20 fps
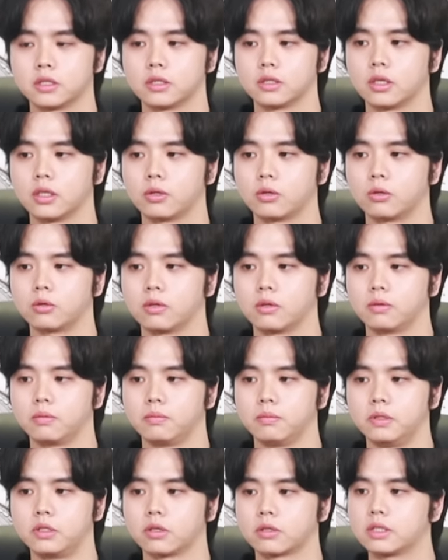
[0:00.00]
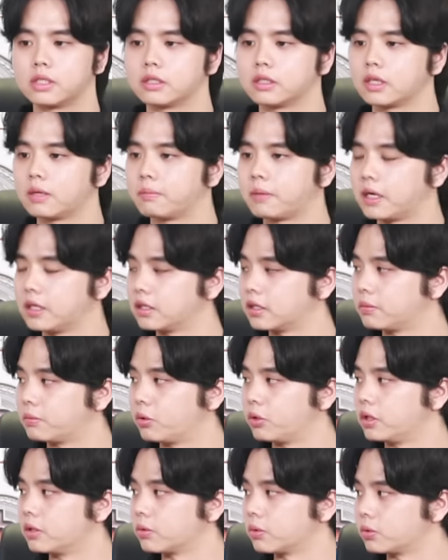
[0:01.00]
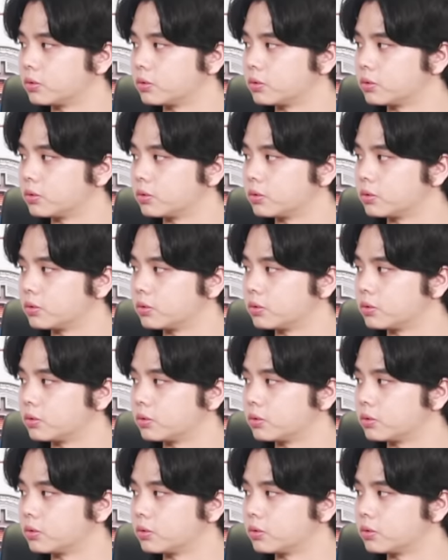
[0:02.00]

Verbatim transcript: 대로 미적지근한 반응을 보이는 것도